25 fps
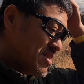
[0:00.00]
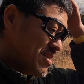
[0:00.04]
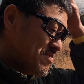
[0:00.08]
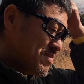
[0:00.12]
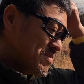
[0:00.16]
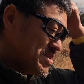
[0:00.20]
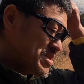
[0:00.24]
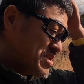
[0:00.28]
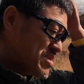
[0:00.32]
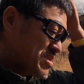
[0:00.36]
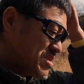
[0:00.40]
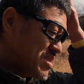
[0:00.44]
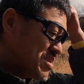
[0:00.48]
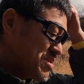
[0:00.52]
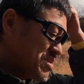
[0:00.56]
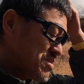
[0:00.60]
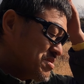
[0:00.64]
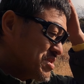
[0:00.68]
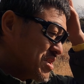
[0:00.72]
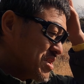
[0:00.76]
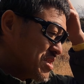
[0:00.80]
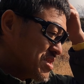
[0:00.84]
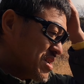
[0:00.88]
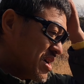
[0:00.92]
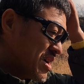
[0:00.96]
まあ、至近距
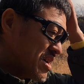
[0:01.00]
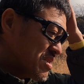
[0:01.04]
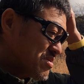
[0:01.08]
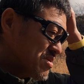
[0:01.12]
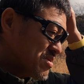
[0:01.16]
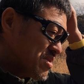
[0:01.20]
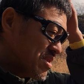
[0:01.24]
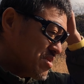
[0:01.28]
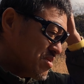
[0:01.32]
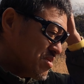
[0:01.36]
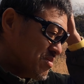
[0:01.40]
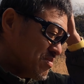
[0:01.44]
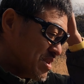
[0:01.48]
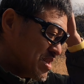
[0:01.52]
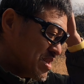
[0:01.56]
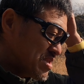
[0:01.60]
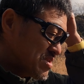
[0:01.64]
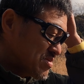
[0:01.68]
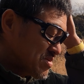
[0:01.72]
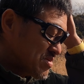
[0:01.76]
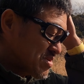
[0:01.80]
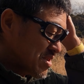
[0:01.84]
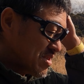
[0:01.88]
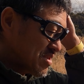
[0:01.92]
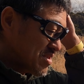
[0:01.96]
離だったらある程度命
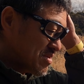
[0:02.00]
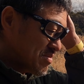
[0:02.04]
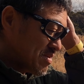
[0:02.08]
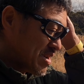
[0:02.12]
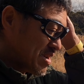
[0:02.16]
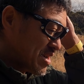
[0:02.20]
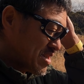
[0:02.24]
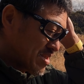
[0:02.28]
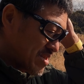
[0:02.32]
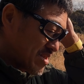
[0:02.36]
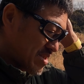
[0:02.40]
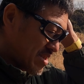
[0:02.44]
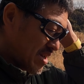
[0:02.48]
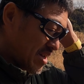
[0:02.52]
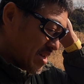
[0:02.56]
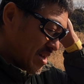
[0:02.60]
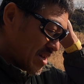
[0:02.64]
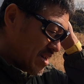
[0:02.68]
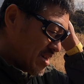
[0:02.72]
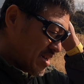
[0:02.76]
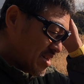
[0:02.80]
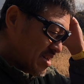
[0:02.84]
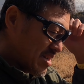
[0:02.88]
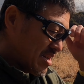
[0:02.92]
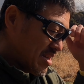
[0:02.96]
中精度もあって、
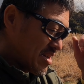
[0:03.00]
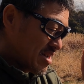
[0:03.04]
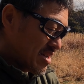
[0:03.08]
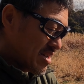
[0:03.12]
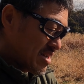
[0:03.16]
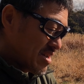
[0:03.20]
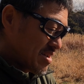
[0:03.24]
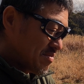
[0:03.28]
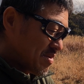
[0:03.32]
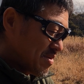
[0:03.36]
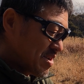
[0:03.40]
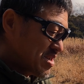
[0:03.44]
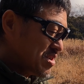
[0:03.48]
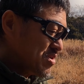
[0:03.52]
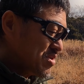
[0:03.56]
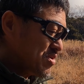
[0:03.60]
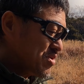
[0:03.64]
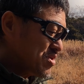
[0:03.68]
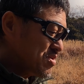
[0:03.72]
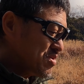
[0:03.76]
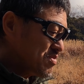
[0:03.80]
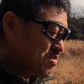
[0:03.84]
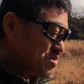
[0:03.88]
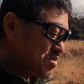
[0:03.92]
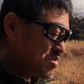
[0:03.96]
まあ、
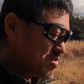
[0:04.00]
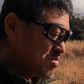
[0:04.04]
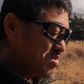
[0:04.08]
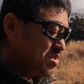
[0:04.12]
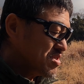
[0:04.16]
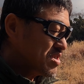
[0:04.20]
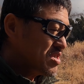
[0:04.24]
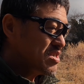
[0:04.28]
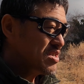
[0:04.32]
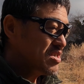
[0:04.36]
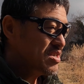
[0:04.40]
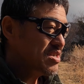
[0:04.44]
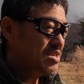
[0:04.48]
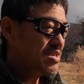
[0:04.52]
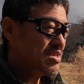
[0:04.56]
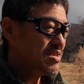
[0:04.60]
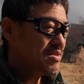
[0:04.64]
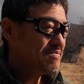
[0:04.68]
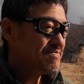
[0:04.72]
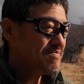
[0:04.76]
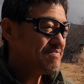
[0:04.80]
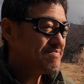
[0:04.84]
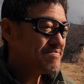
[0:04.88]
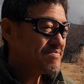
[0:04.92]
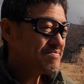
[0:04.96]
リコイルもそんなに
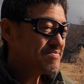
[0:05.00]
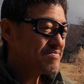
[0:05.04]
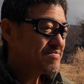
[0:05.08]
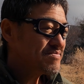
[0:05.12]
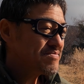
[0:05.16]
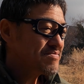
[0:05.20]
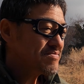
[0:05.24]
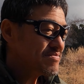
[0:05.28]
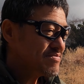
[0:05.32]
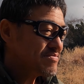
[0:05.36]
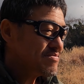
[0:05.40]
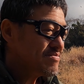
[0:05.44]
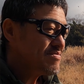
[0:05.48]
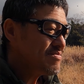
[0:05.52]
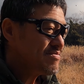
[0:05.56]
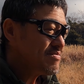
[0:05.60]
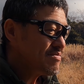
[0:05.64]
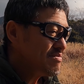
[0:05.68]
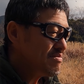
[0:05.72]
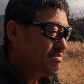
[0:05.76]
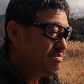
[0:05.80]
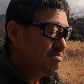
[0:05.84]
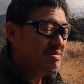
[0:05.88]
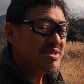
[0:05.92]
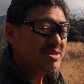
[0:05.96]

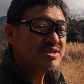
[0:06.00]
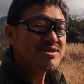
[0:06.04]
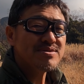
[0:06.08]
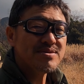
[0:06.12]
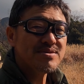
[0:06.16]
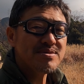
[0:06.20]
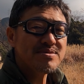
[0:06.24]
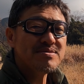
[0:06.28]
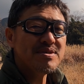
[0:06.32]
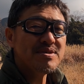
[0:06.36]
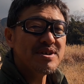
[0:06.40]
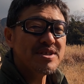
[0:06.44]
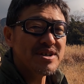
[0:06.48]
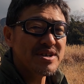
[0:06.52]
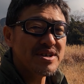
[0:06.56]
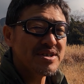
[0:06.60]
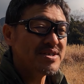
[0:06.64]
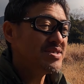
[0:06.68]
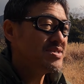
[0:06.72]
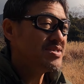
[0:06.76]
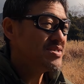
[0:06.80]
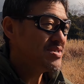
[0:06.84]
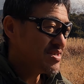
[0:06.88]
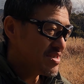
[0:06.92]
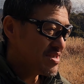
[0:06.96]
まあ、強くはな
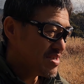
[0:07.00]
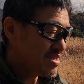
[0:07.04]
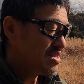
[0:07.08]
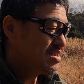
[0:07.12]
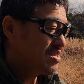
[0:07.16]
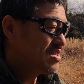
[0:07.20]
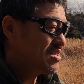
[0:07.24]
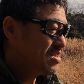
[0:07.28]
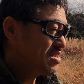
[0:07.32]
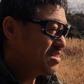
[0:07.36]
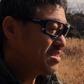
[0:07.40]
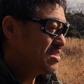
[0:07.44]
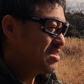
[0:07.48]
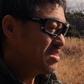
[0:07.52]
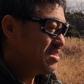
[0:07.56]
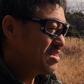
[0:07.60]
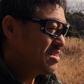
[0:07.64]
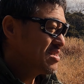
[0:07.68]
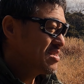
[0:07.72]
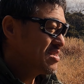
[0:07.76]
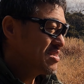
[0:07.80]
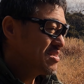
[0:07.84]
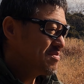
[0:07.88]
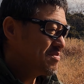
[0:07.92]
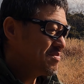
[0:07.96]
いし、
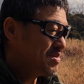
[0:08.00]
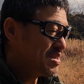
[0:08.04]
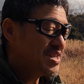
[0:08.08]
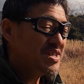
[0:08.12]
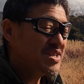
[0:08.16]
まあ、